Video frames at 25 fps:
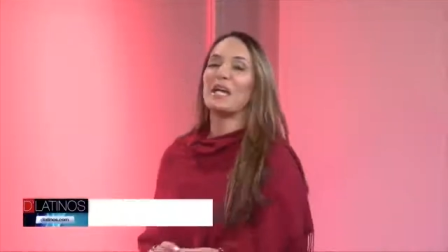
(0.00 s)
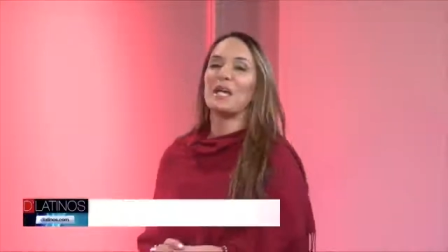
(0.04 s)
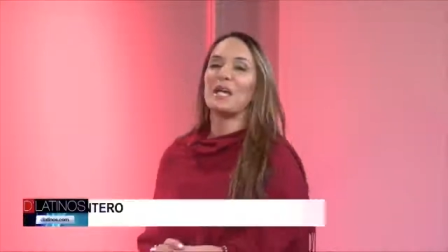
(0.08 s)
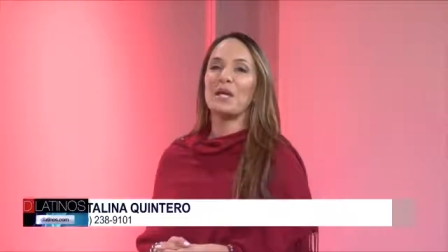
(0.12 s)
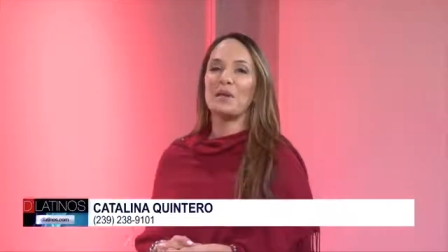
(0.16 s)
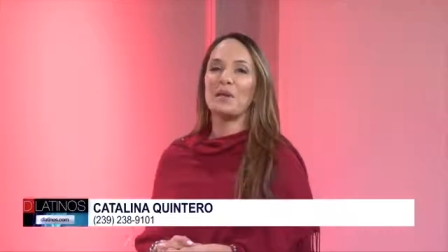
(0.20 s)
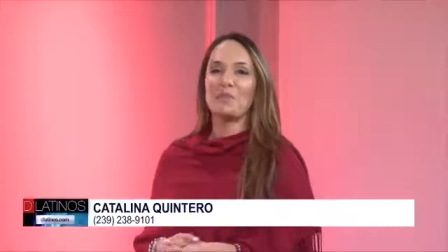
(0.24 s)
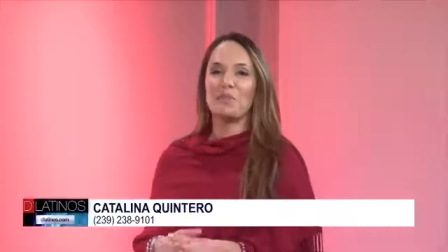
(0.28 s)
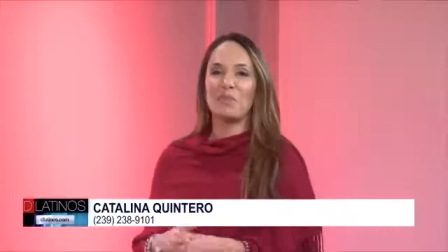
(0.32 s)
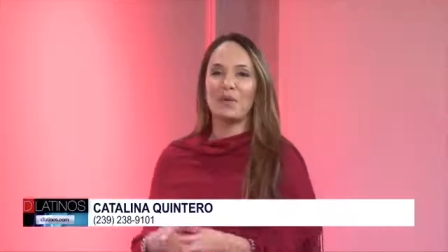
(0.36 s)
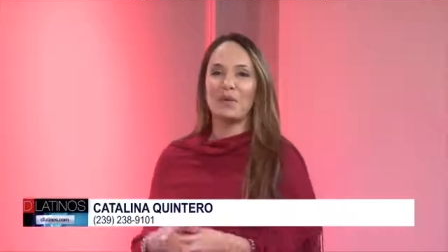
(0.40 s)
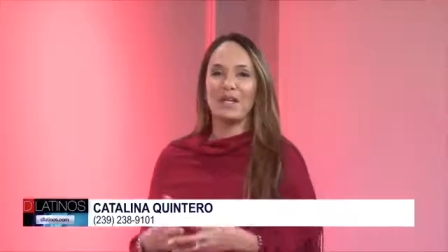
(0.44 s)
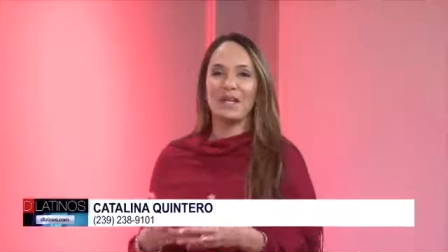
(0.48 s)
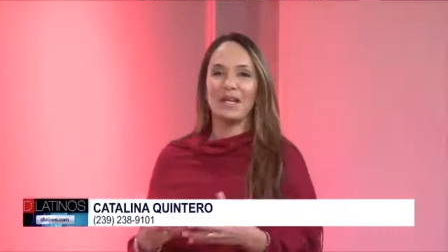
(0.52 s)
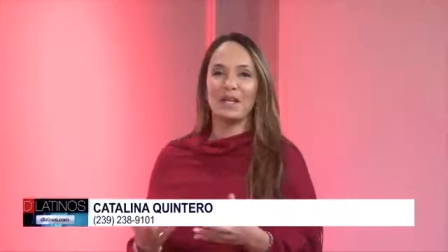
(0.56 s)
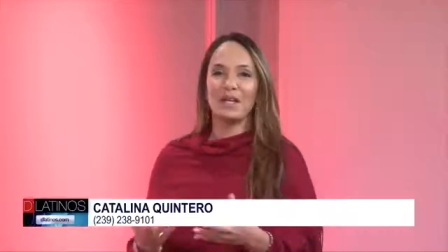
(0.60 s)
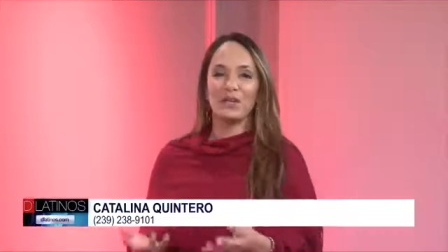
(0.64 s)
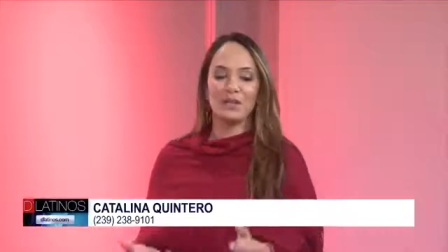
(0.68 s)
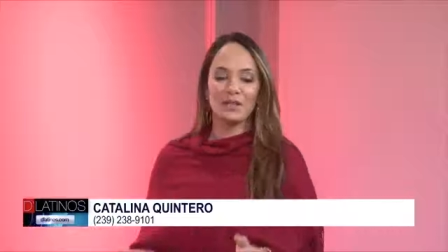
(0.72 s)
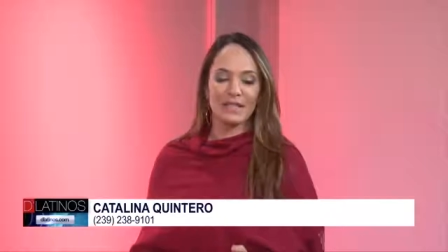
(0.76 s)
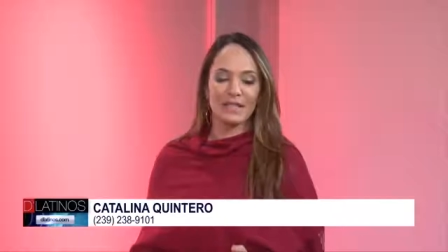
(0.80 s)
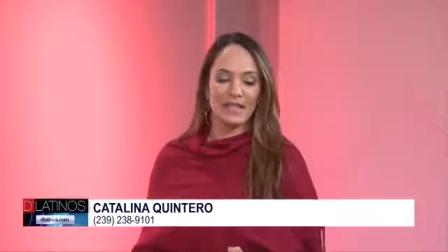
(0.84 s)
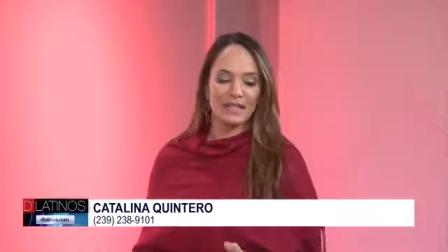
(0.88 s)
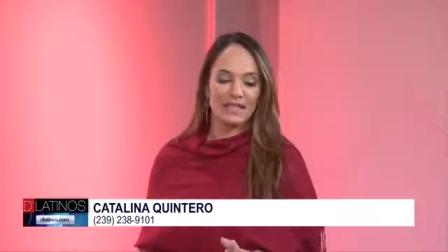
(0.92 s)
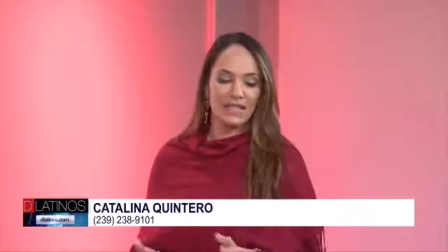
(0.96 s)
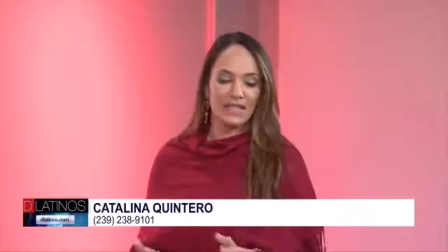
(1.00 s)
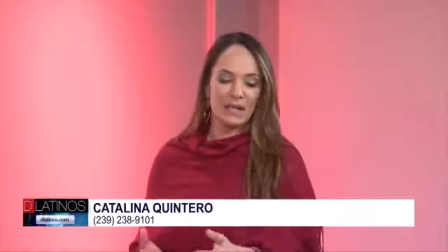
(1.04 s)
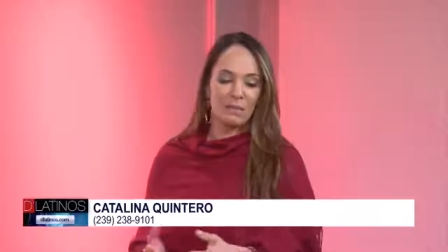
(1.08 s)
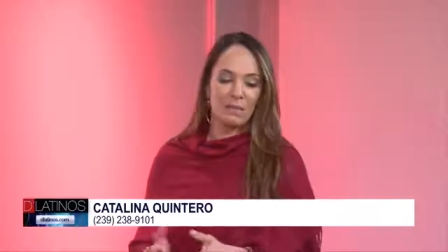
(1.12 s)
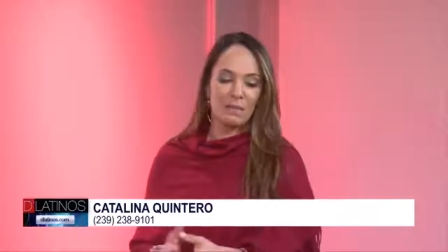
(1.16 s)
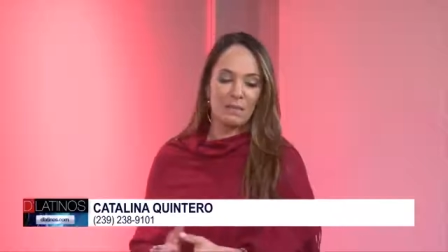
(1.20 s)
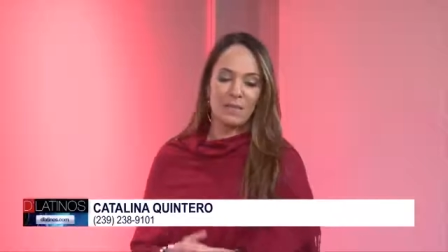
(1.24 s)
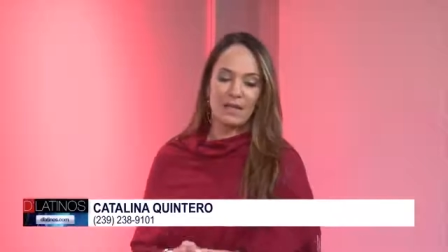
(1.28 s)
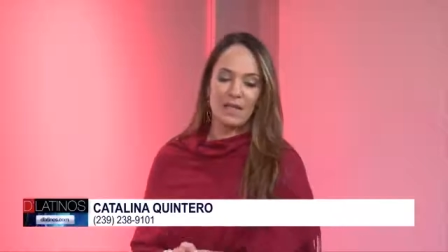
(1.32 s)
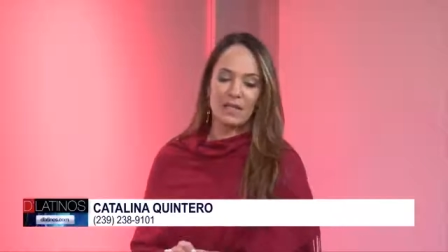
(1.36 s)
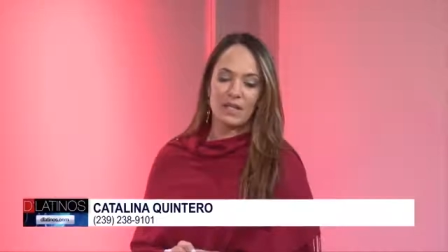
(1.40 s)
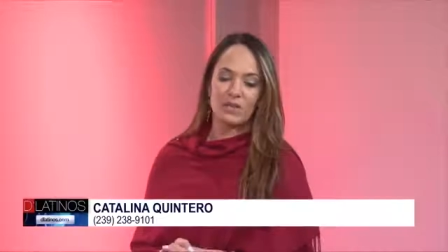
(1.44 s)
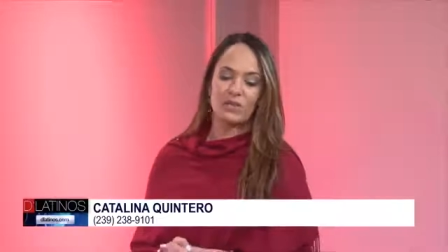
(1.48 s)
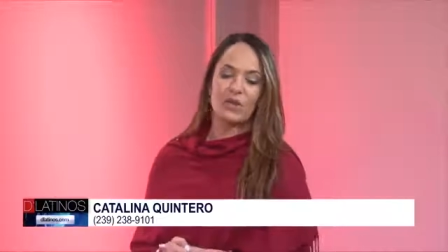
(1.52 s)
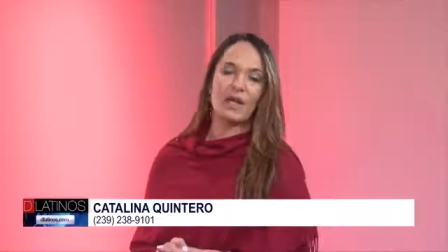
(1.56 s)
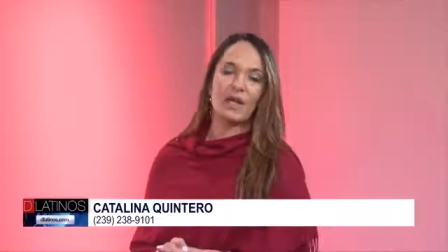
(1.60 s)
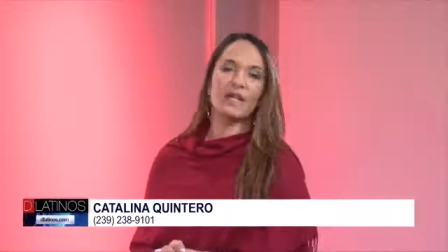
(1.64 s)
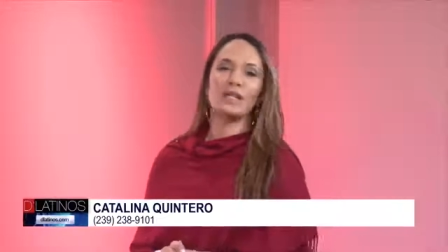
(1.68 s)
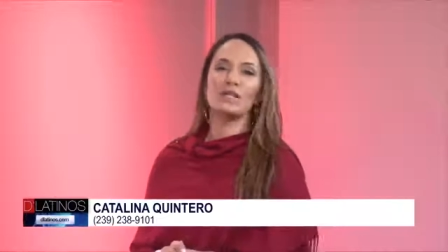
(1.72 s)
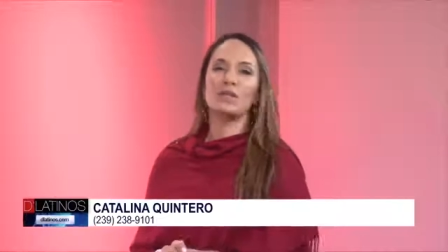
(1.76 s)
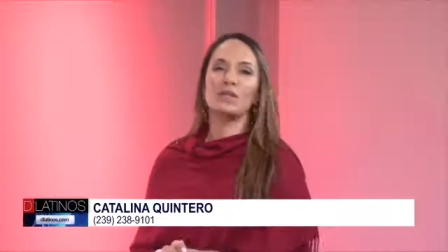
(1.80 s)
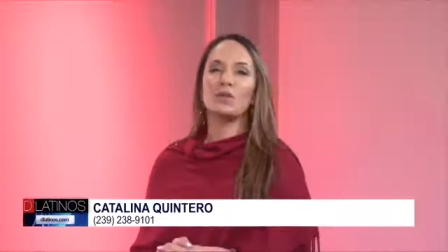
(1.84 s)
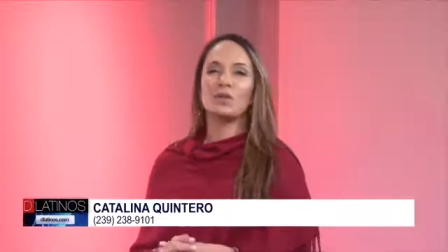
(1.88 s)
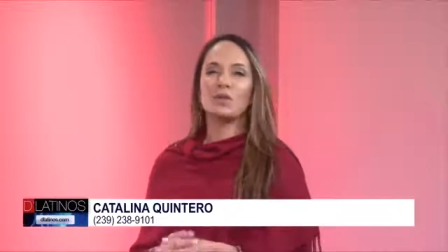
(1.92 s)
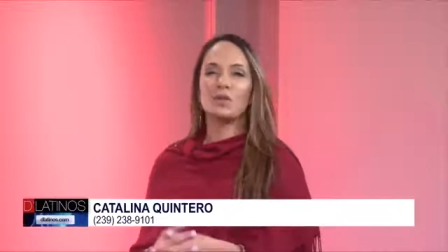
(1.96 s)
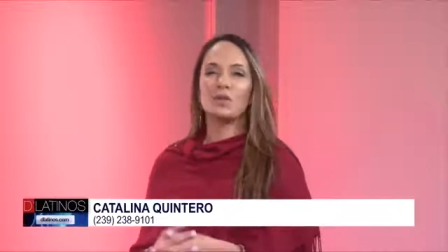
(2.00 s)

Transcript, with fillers: Eh, pueden contactarme para ayudarlas